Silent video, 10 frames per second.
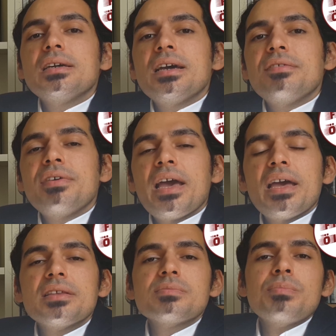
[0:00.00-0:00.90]
e,
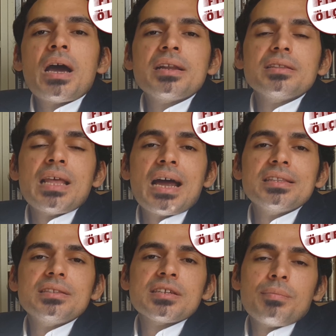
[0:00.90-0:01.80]
ve mer,
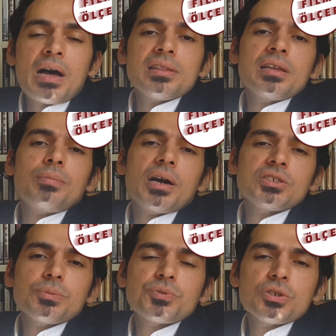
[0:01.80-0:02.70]
ner, zamanla
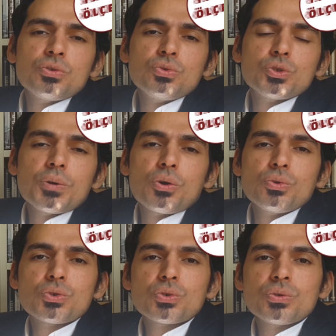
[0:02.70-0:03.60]
başyapıta dönüşme
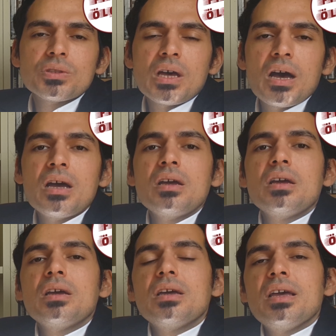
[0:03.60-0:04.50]
konusunda
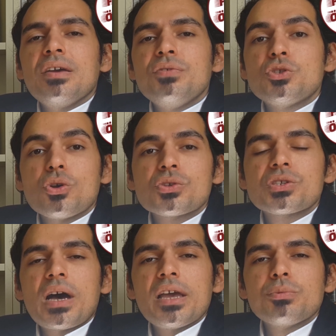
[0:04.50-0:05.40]
e, vizyon
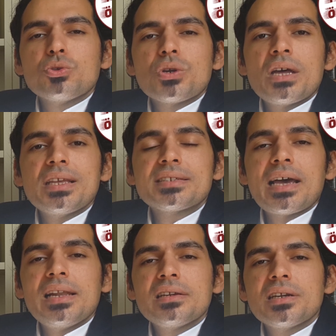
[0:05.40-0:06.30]
sahibi duran
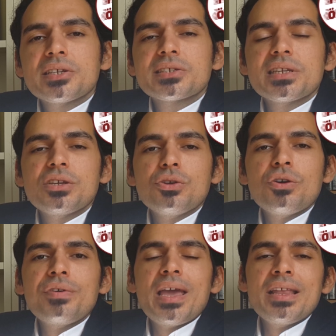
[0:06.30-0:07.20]
eserlerin arasına
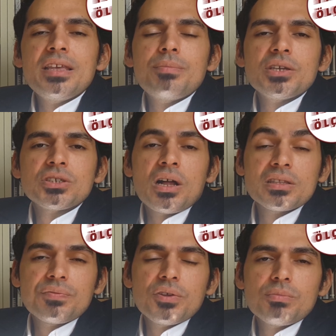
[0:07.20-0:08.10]
giriyor ve en iyi
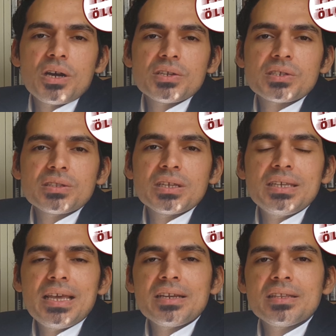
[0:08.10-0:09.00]
5-6 filmi
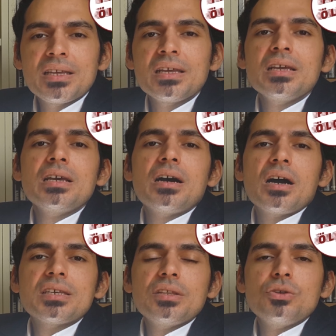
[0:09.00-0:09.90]
arasındaki yerini
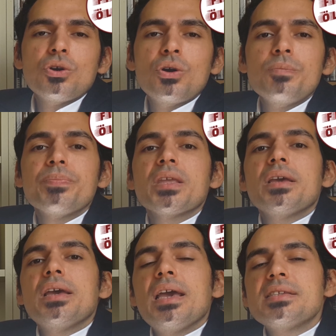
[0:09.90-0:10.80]
hak ediyor.
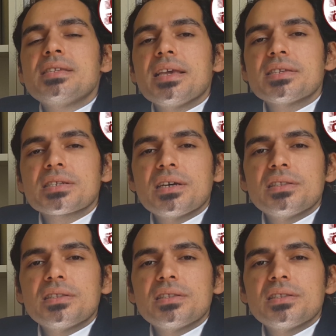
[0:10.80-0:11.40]
E, 8